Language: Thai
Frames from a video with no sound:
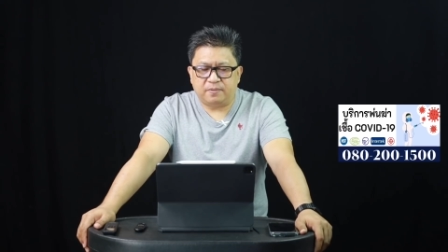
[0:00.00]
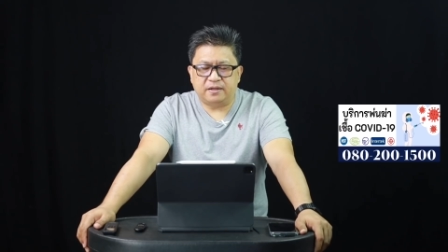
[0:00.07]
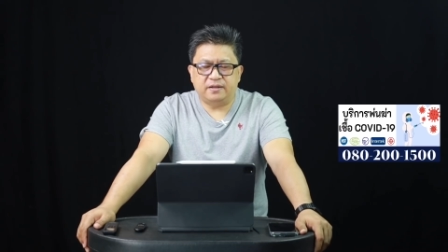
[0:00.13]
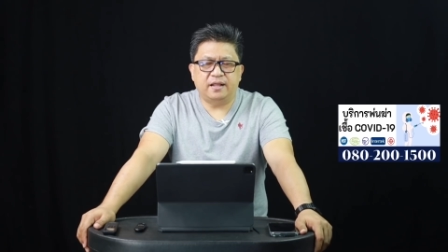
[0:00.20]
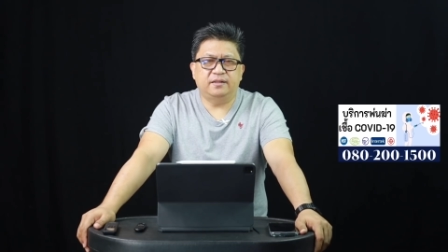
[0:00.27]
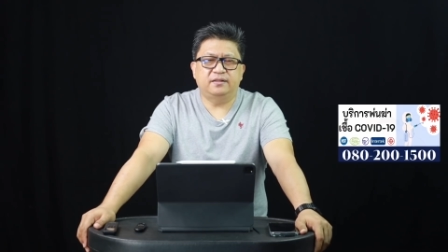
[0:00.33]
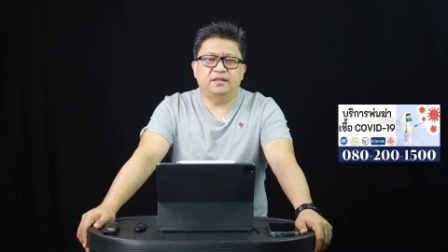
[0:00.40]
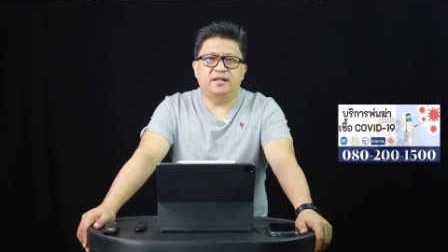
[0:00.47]
ประ
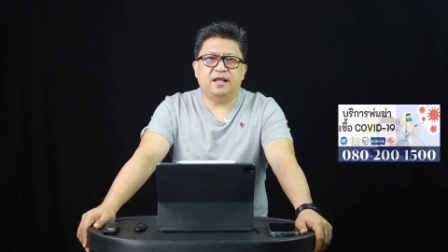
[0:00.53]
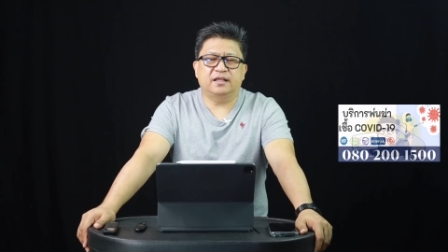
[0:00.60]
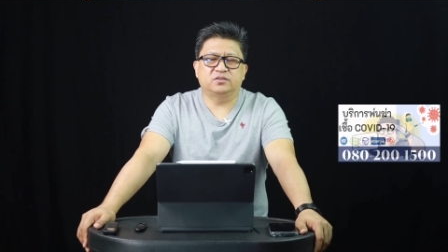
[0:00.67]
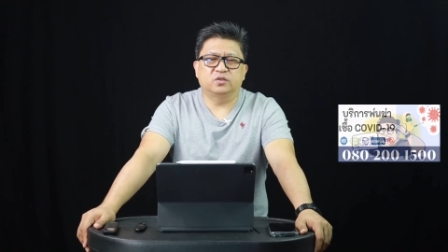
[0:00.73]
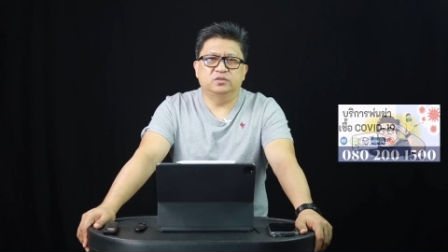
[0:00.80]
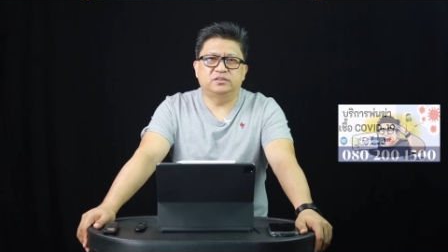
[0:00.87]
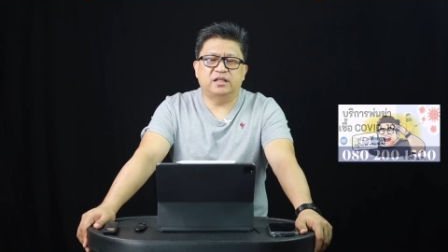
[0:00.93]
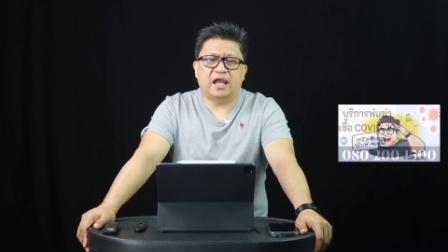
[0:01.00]
เด็นที่น่า
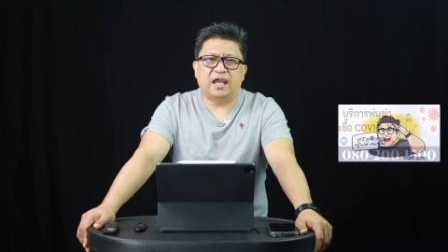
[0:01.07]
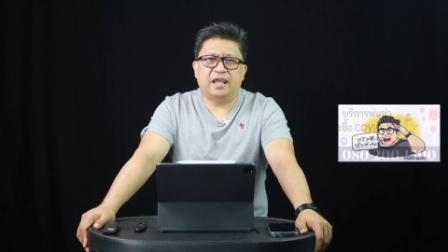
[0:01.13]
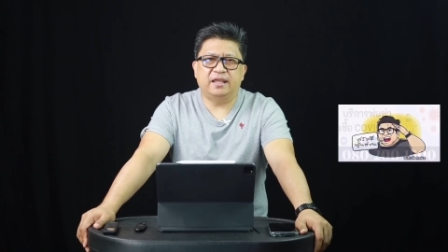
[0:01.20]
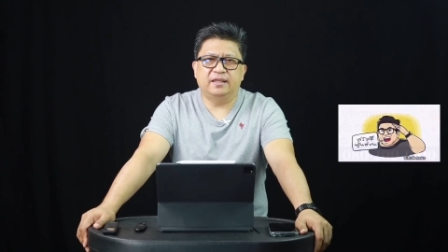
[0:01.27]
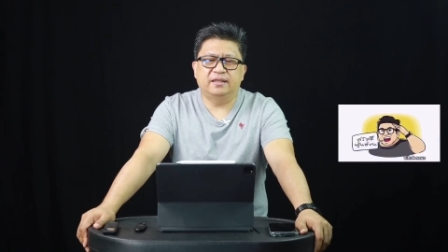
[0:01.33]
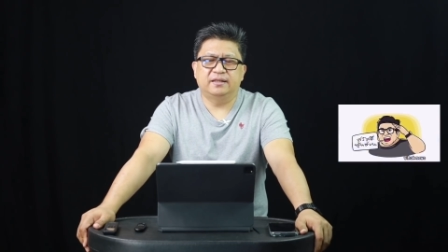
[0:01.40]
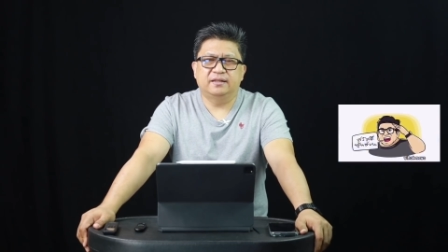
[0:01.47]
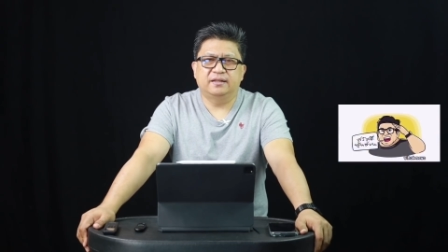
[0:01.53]
สนใจ
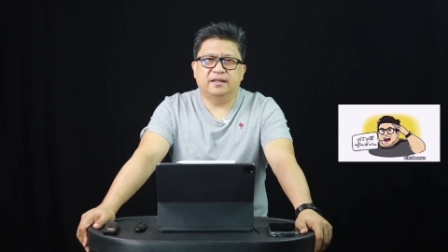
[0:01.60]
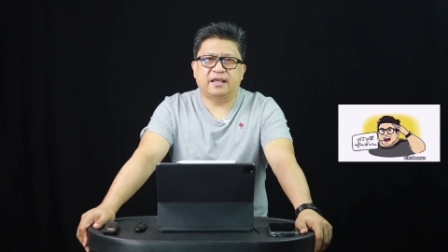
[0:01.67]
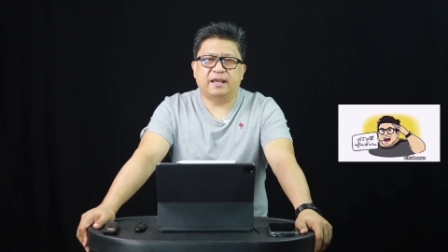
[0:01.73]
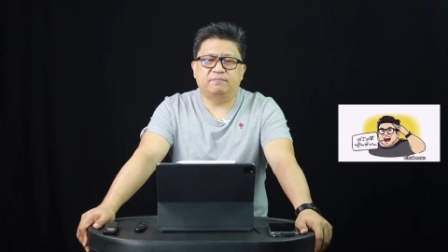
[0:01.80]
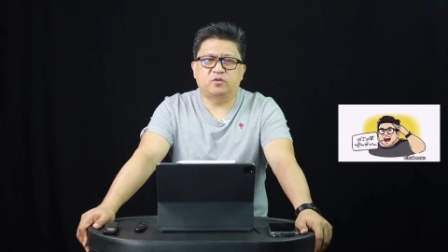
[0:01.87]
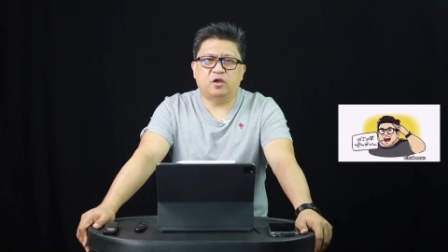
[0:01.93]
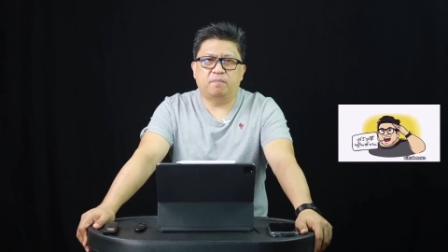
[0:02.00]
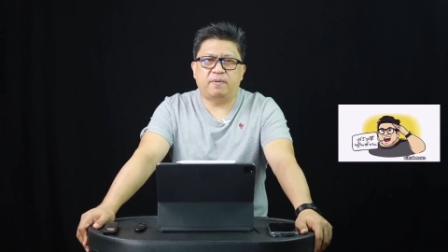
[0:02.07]
นะค
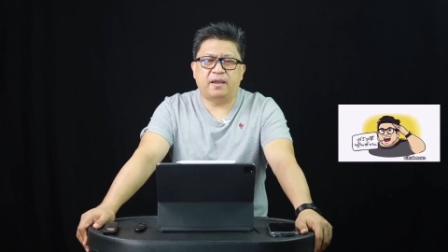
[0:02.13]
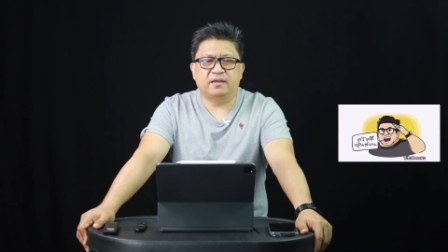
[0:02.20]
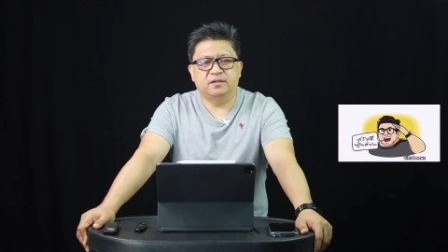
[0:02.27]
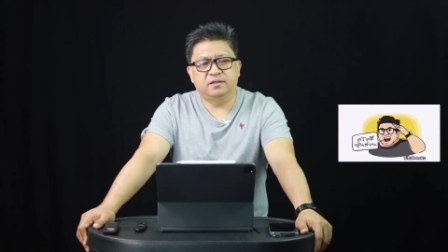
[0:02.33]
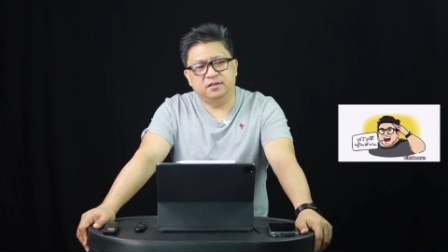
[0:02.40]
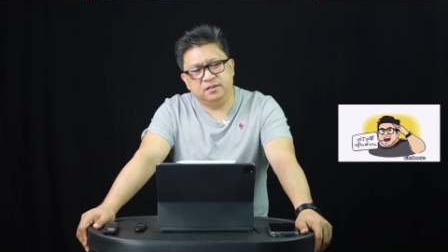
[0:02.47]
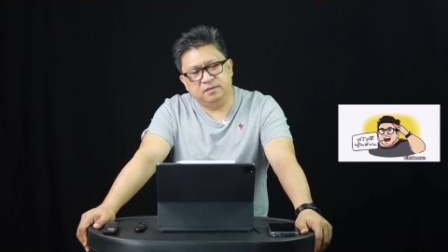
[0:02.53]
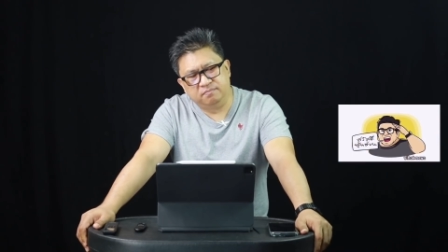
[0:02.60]
รับต่อไป
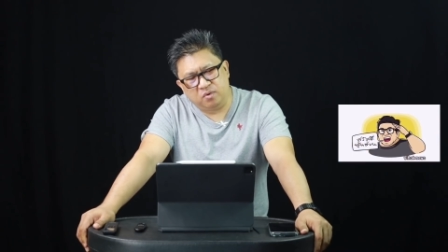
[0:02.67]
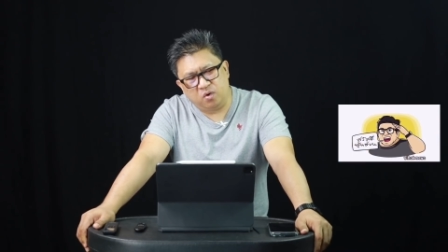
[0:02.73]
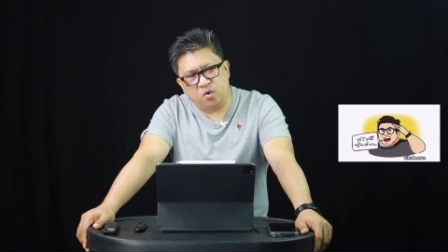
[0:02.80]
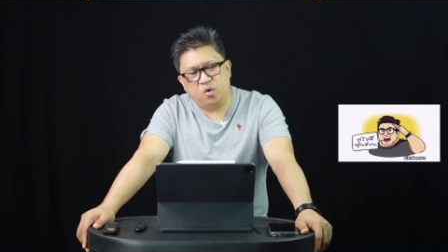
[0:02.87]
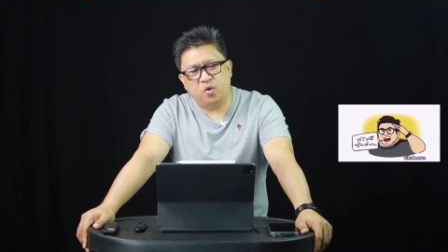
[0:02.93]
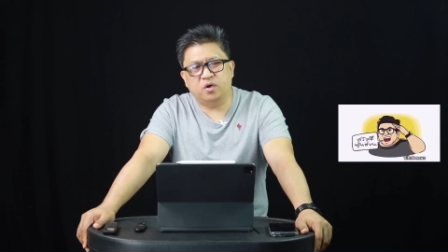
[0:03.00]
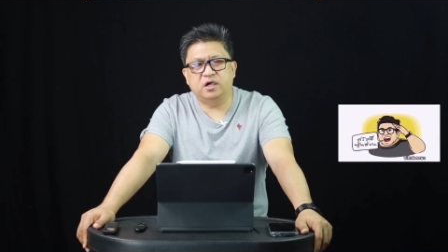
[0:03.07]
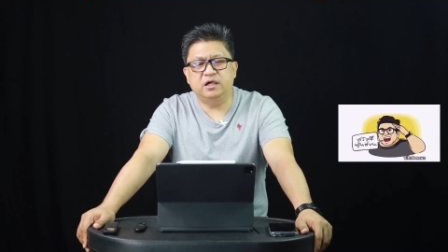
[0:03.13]
คือโม
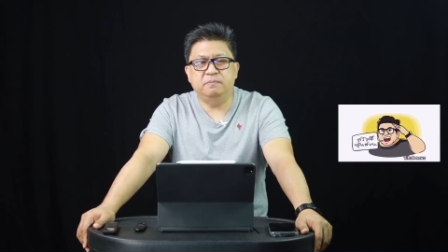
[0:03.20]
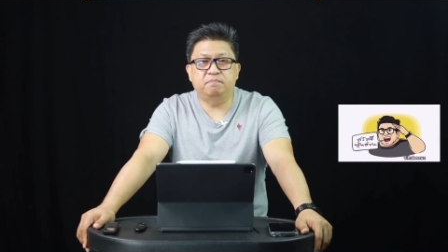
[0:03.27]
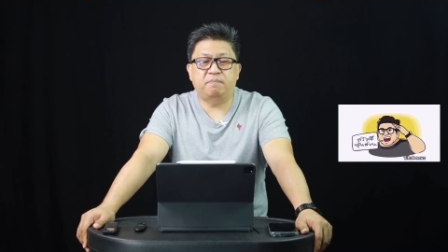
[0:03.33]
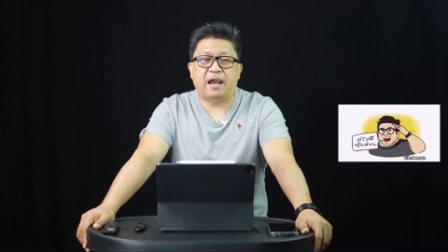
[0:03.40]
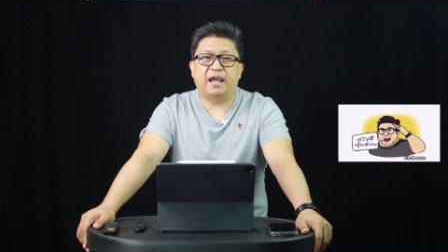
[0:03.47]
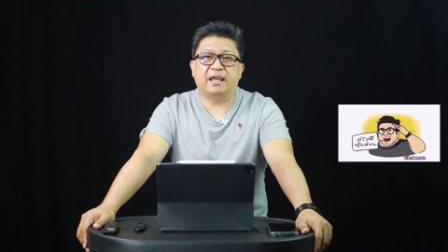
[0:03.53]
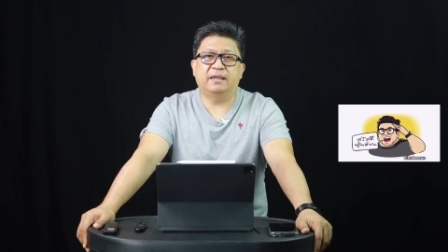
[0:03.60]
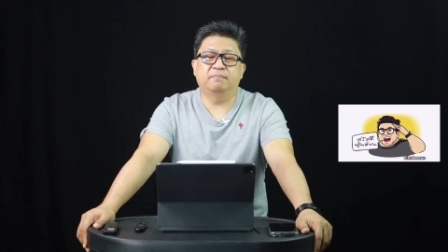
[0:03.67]
ขึ้น
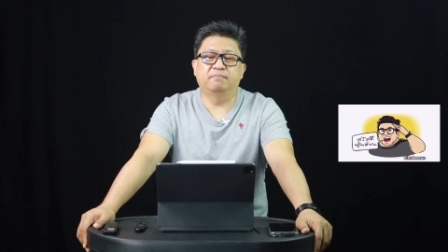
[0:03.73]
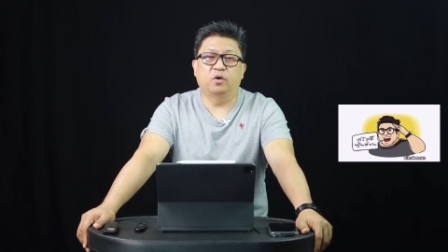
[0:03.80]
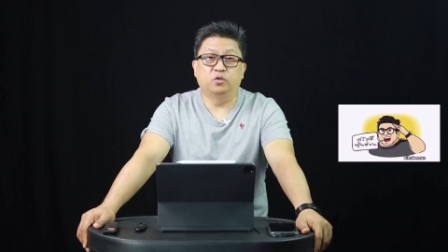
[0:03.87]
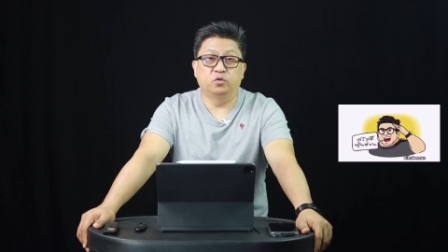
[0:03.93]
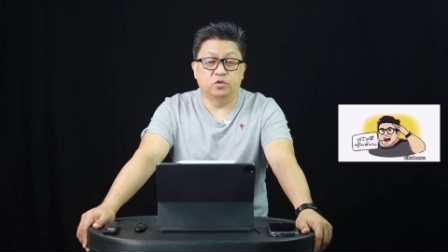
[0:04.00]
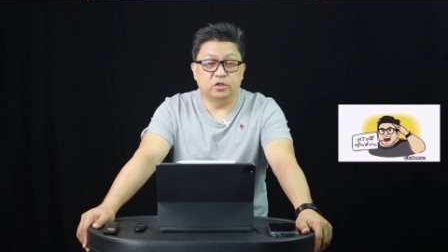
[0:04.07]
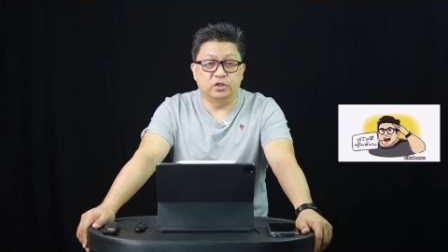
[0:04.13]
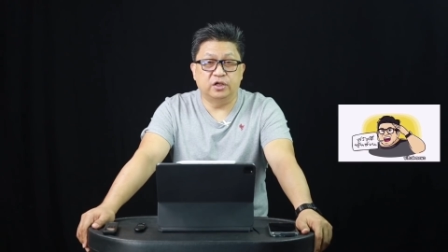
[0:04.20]
ไปบ
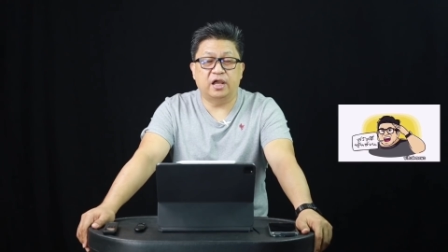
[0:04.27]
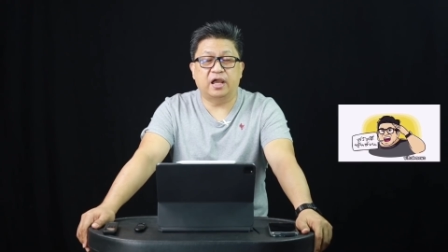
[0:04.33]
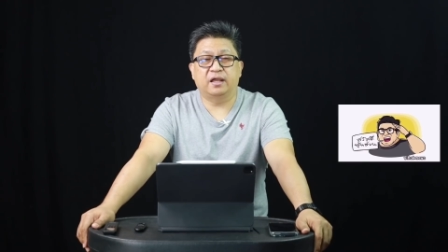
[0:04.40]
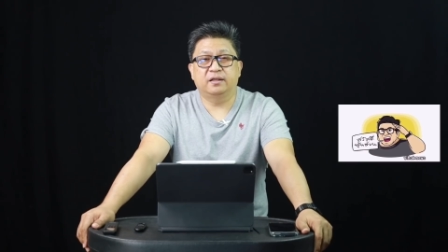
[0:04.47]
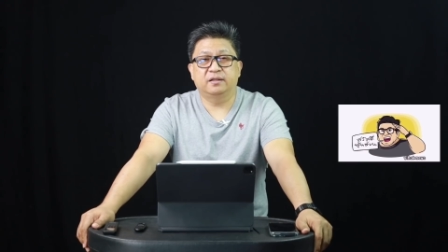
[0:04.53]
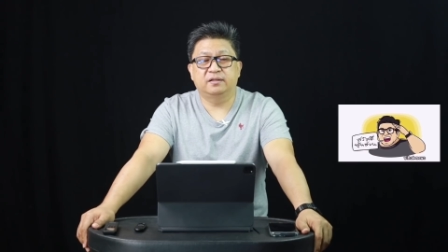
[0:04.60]
นเรือ